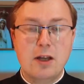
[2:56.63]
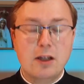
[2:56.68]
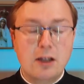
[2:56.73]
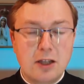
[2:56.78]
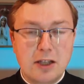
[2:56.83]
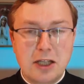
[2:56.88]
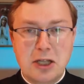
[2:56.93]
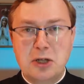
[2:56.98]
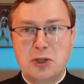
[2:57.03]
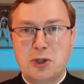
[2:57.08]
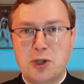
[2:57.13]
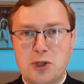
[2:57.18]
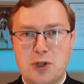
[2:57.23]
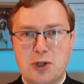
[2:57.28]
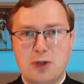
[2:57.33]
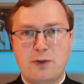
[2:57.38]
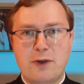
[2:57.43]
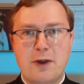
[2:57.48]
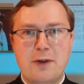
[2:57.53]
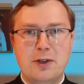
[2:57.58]
Dlatego
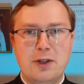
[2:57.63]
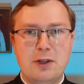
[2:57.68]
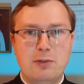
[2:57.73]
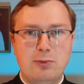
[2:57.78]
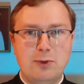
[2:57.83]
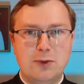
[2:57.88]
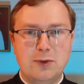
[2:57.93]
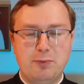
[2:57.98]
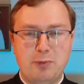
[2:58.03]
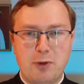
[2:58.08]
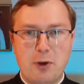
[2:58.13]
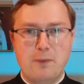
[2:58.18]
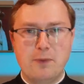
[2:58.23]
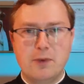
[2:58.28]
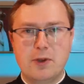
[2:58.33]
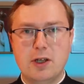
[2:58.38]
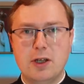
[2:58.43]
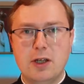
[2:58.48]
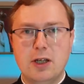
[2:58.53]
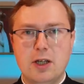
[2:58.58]
też święty Pius
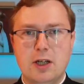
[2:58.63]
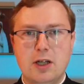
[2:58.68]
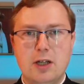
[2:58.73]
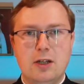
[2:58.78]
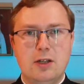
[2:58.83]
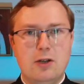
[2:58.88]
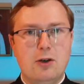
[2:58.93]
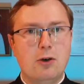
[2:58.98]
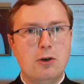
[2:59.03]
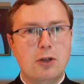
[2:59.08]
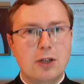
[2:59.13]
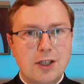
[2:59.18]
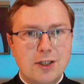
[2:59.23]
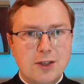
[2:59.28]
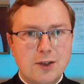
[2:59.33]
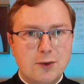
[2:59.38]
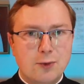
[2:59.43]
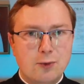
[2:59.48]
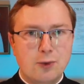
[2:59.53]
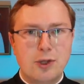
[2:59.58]
V
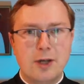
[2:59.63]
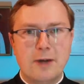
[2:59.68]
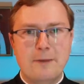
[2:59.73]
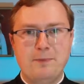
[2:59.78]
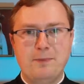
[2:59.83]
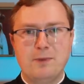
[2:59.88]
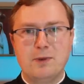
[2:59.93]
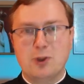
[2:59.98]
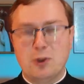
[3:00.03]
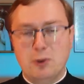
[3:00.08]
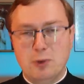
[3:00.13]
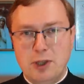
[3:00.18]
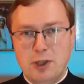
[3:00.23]
organizuje tą